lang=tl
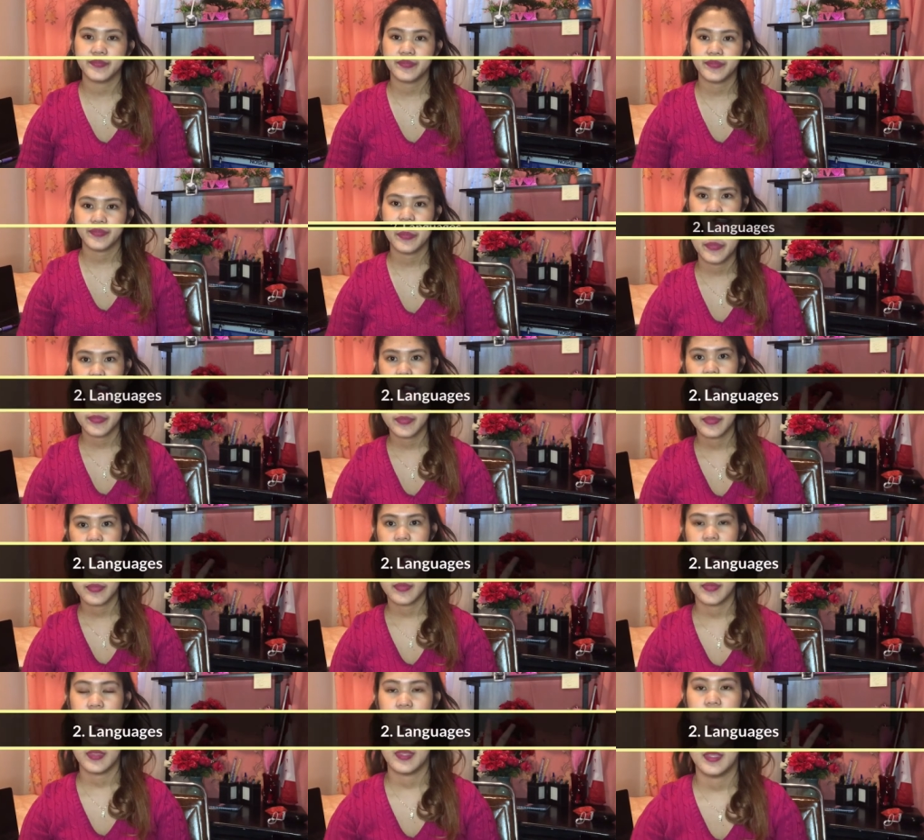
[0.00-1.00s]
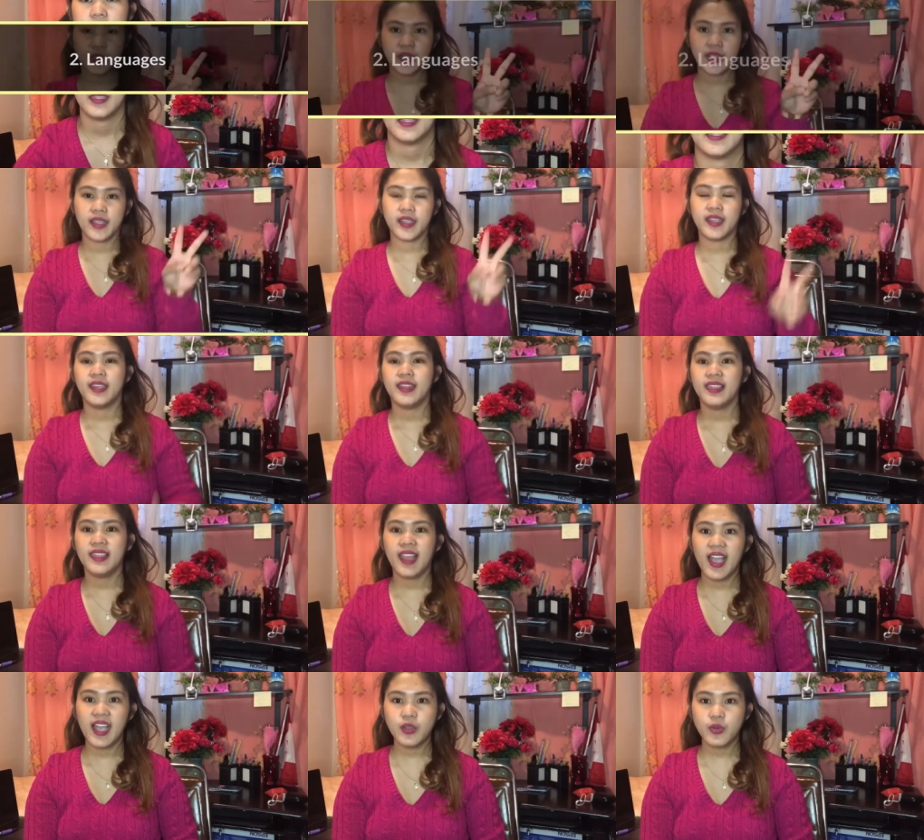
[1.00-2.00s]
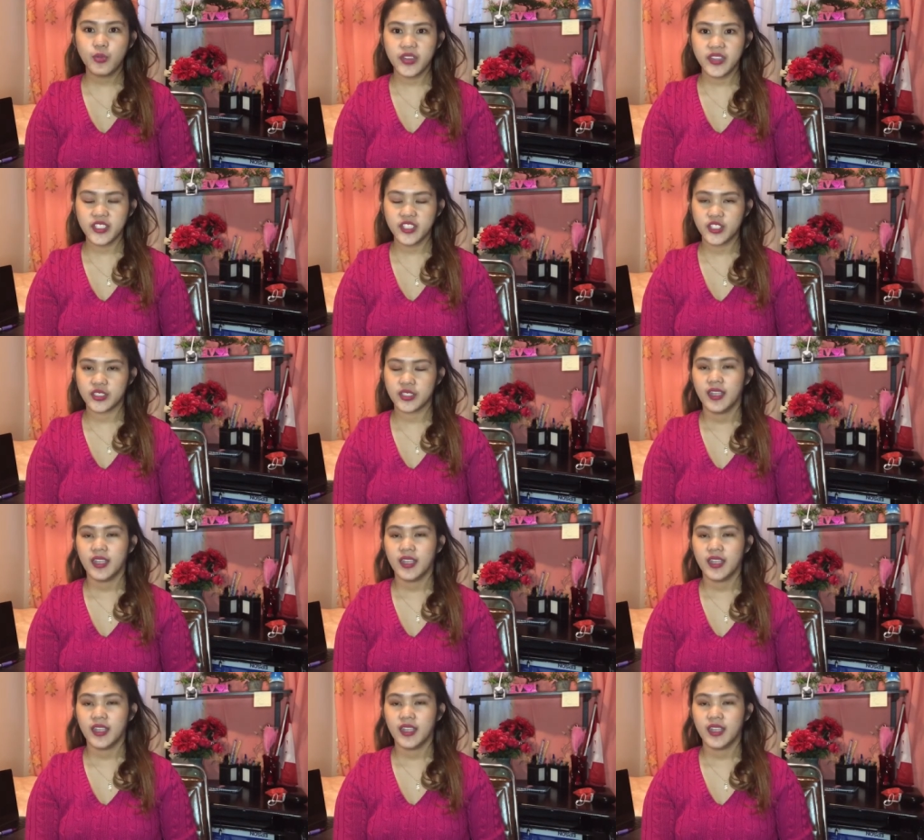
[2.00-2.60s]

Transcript: number 2, language.